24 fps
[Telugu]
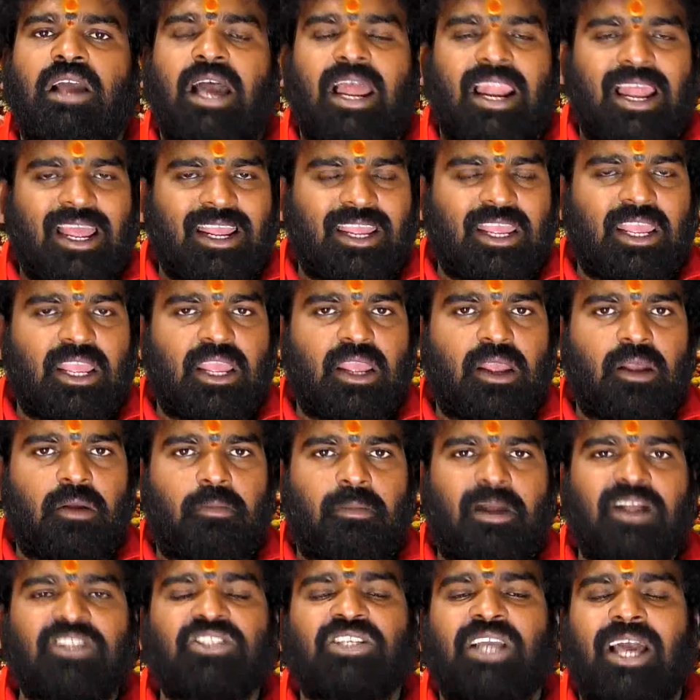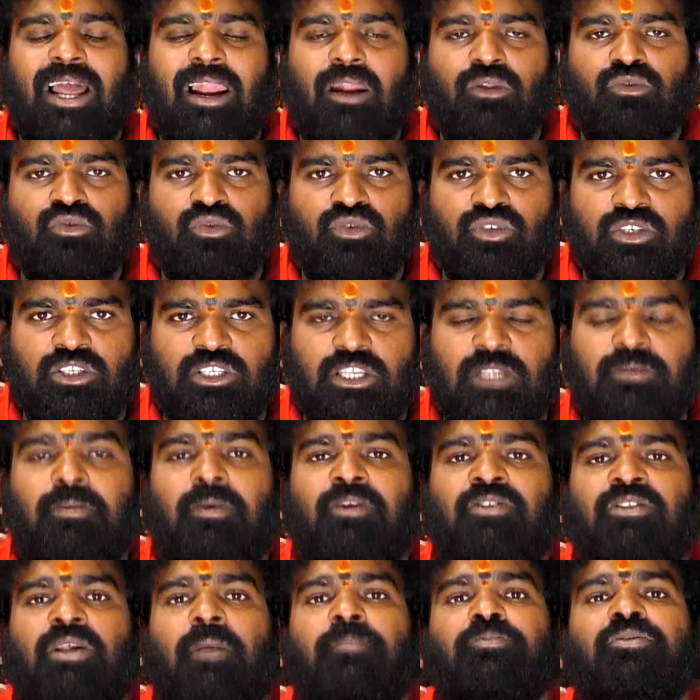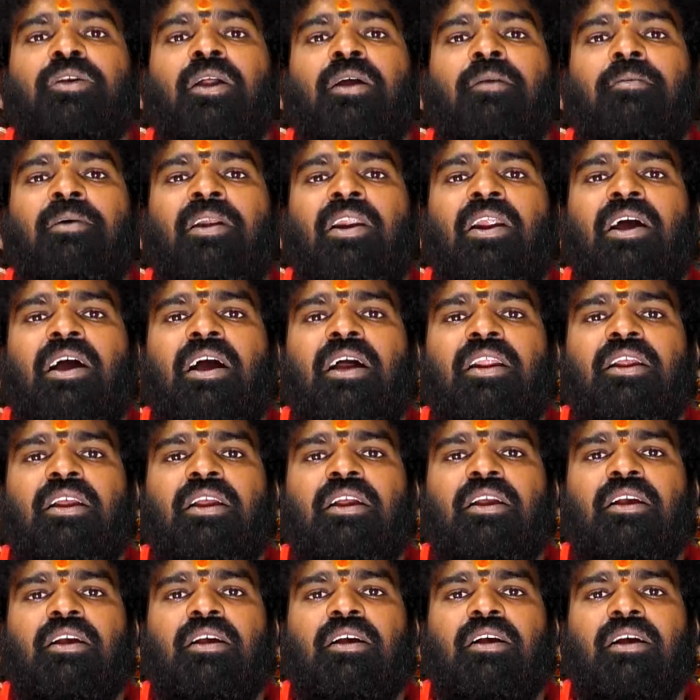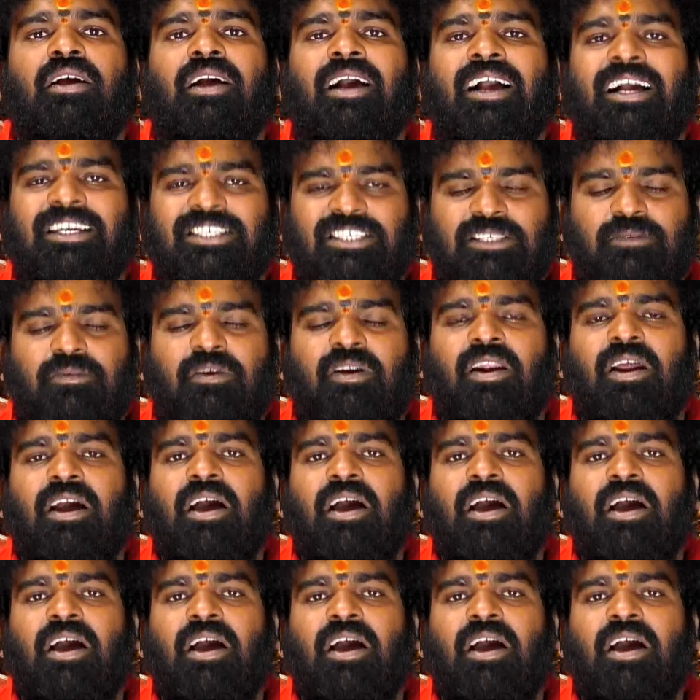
అలాగే మా ఛానల్ చూసే సబ్స్క్రైబర్లు కానీ కస్టమర్లు